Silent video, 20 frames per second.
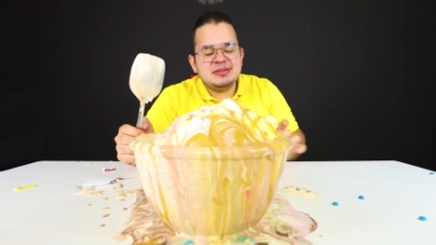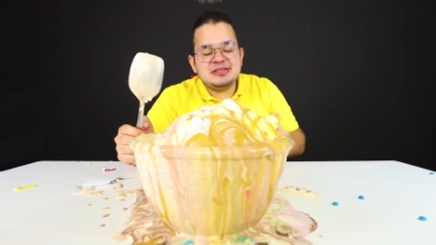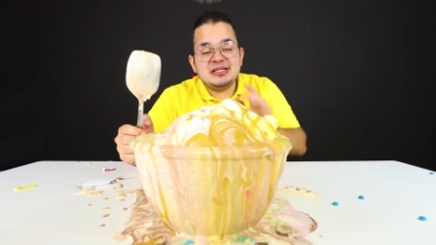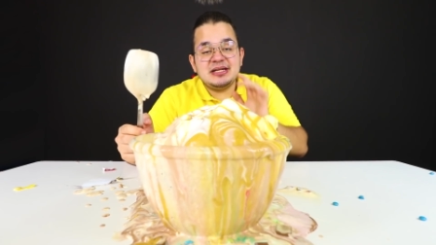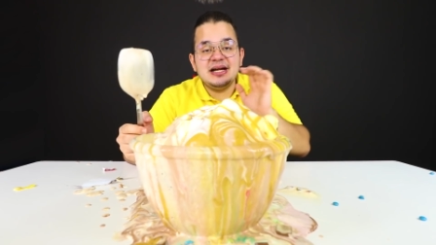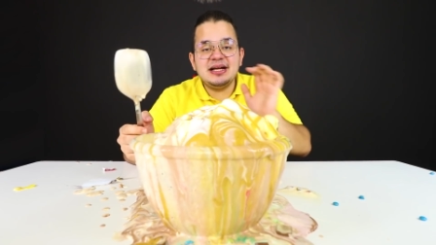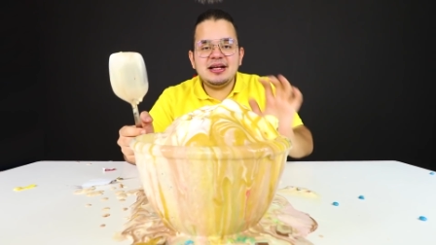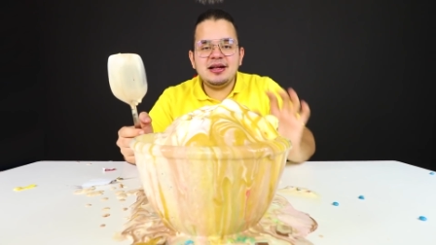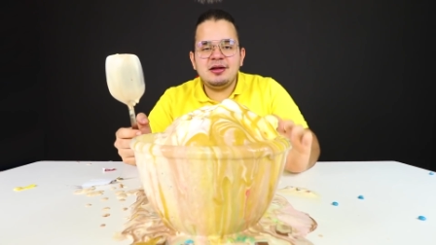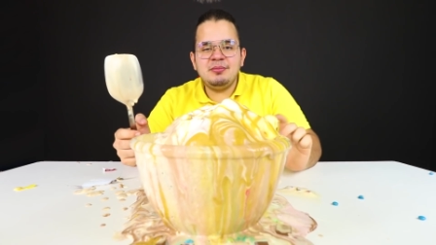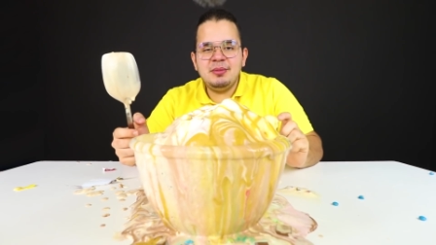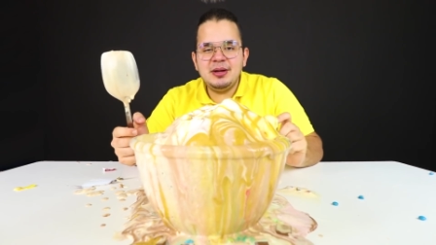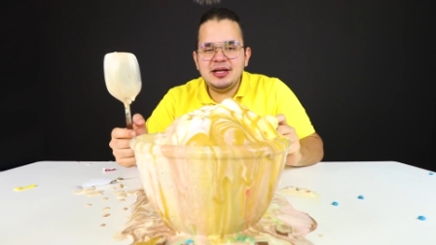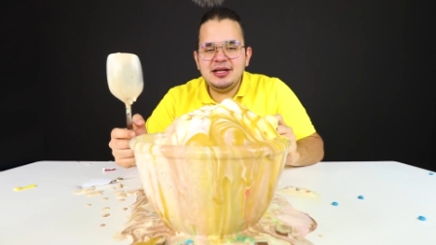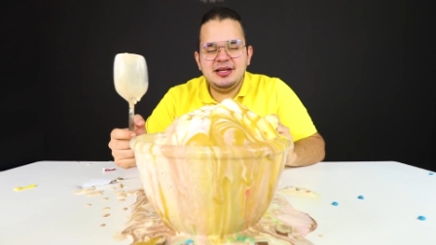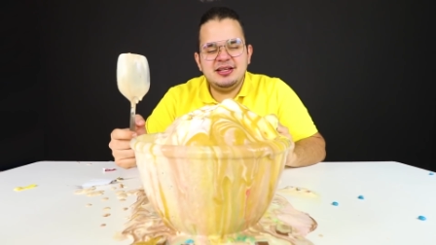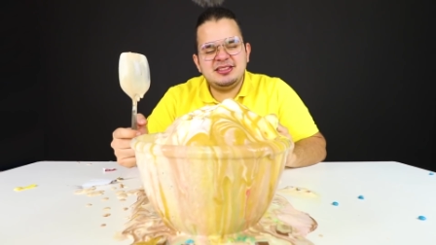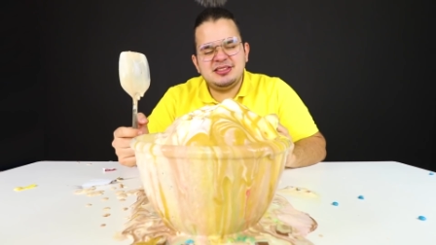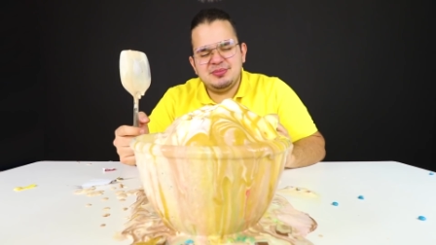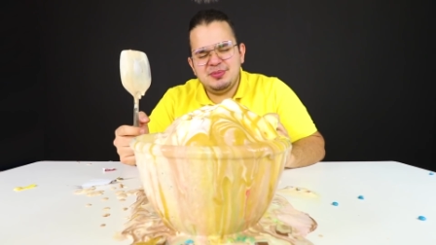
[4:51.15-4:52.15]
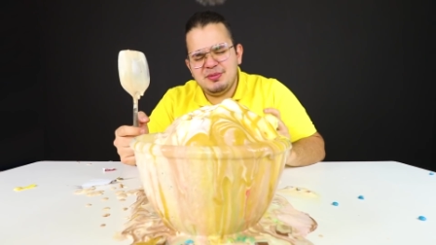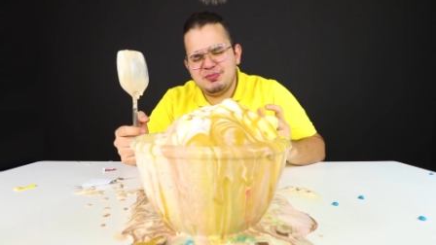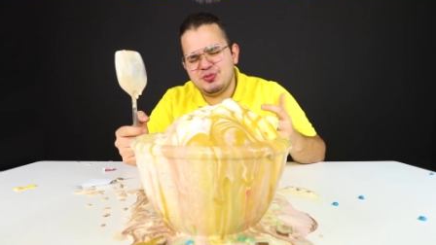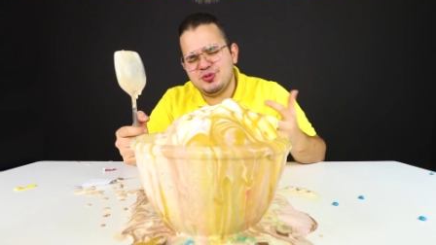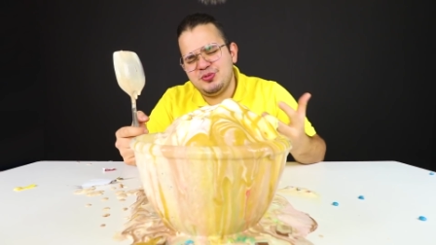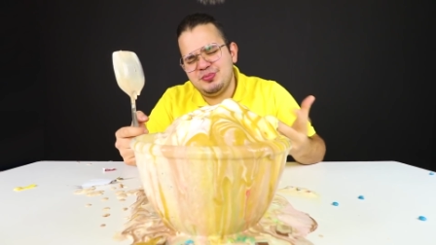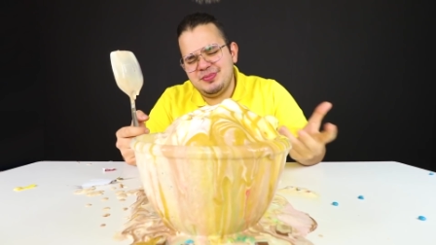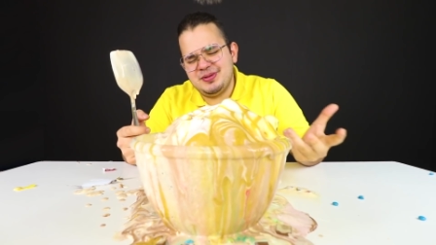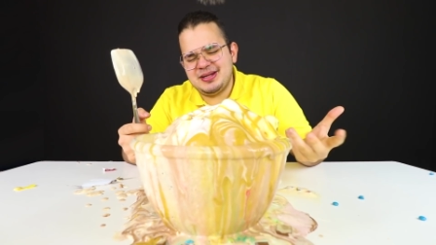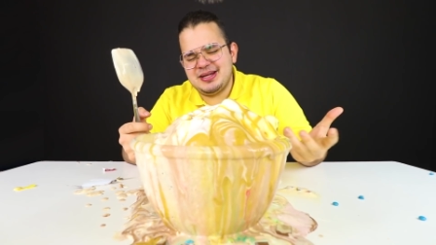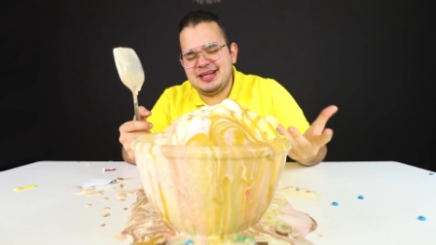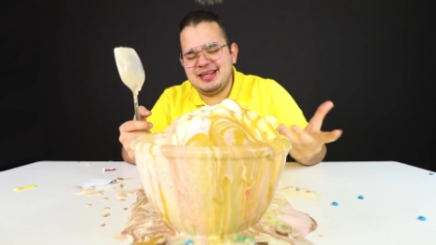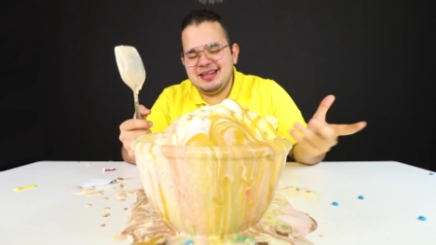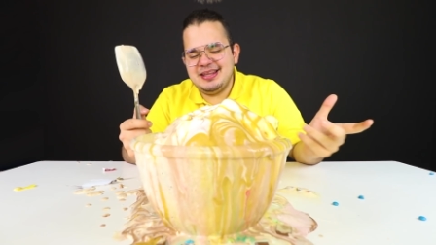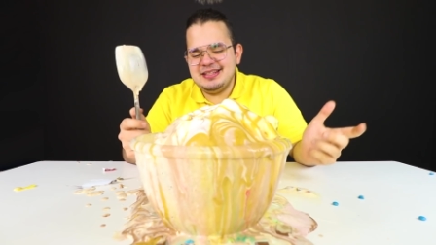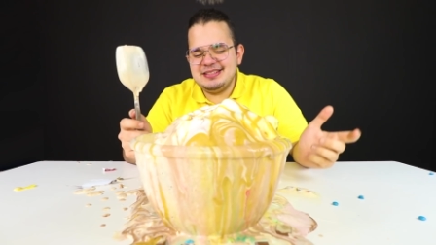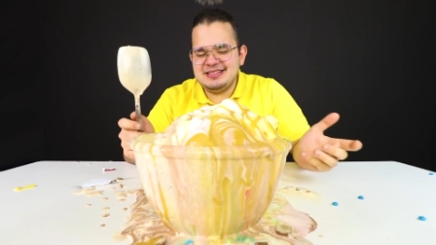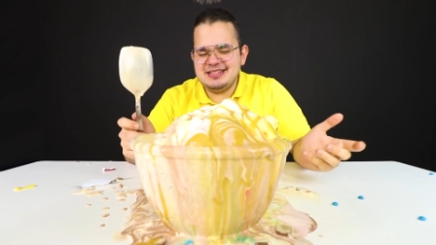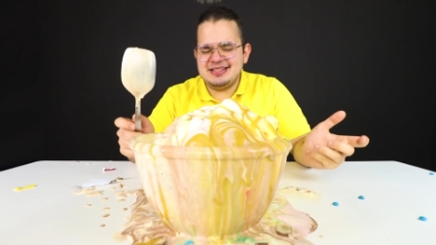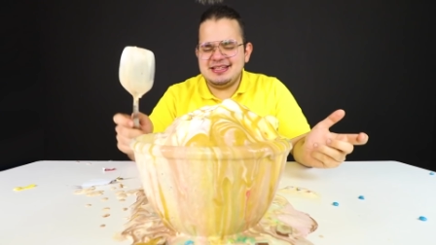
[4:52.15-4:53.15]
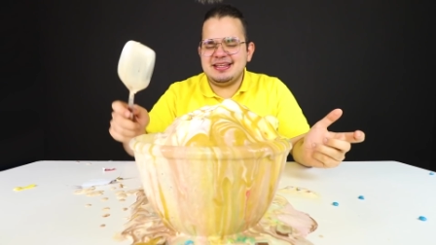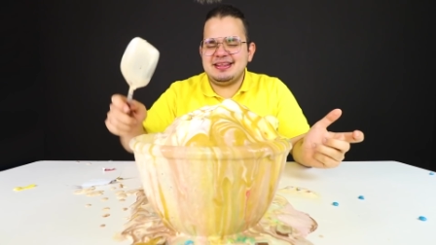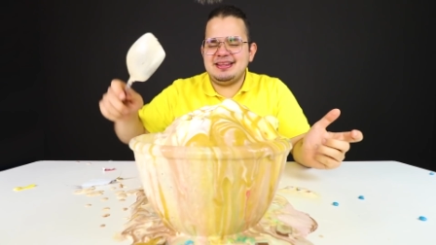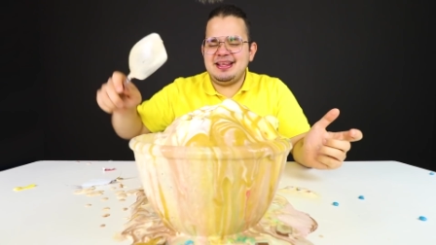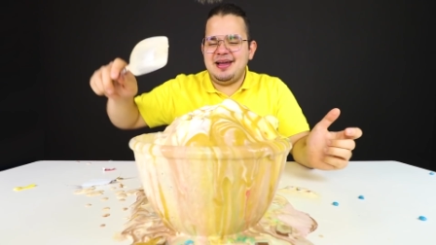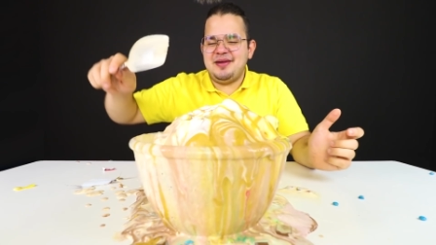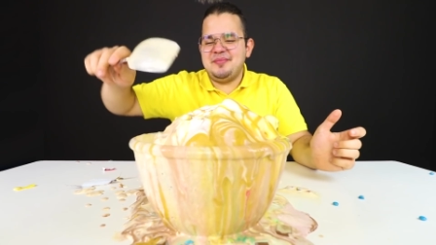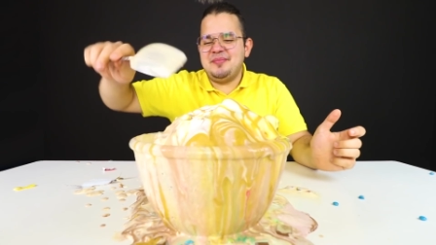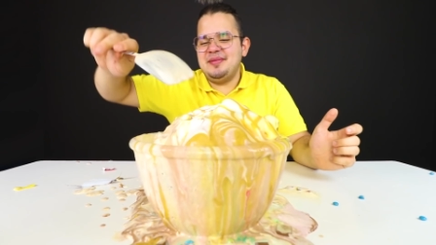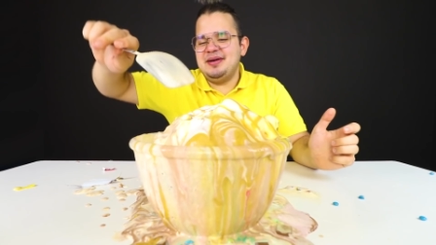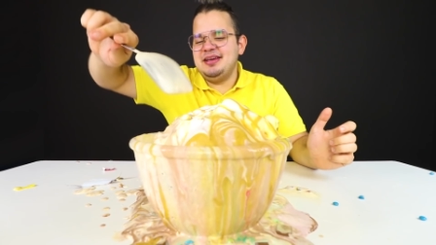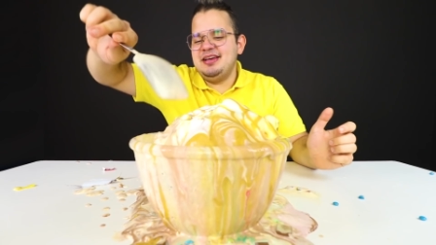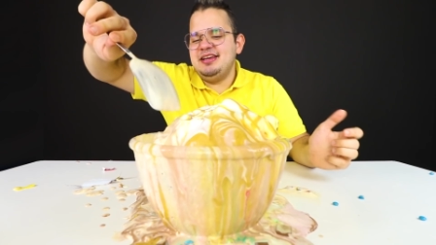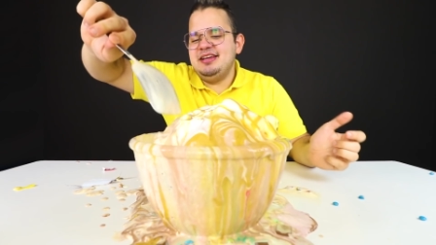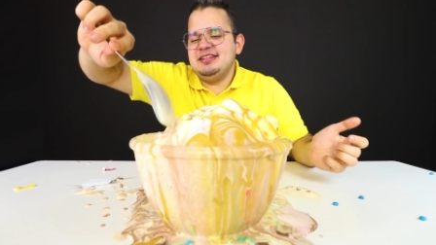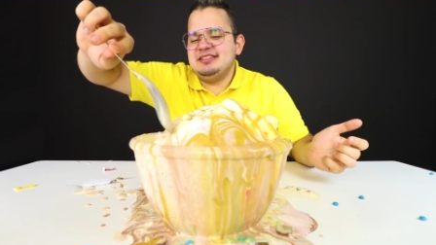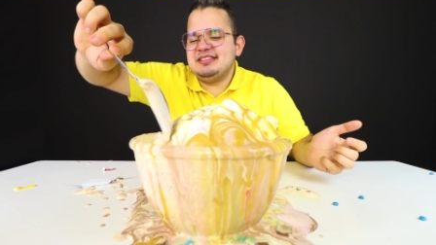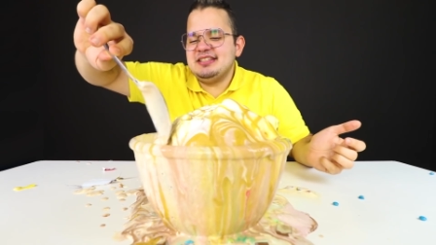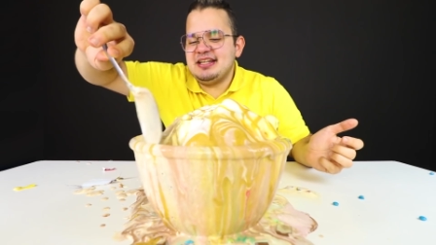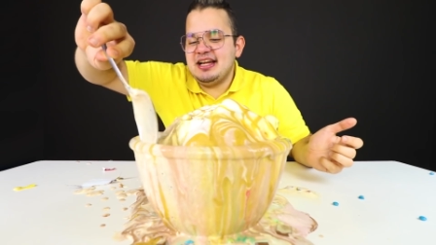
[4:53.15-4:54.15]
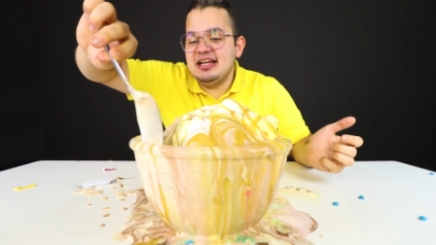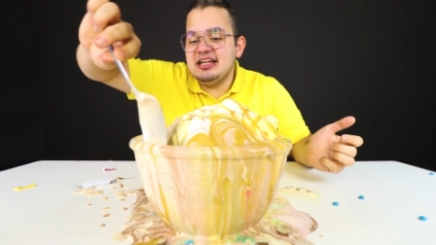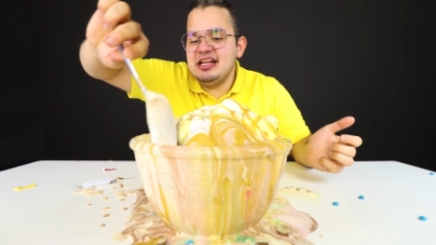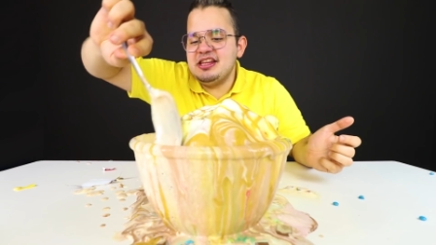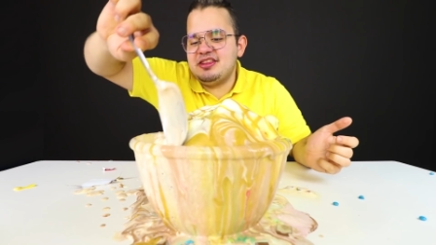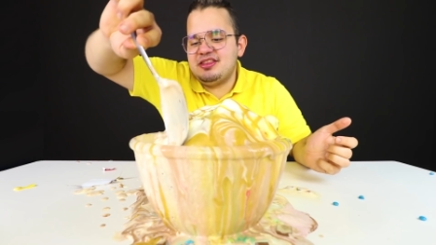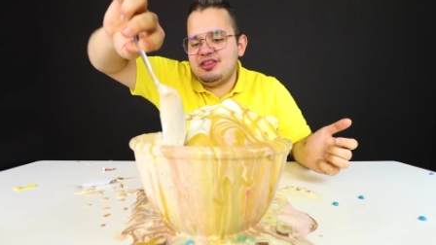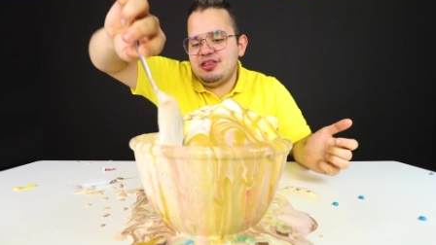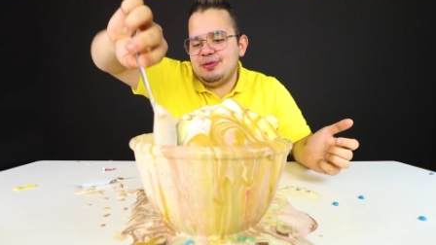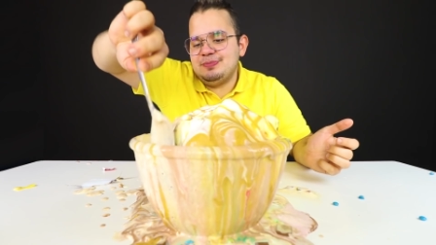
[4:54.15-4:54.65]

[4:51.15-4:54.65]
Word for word: بس الاكل المالح يا شباب كل مرة كذا يزيد الطعم يصير ألذ.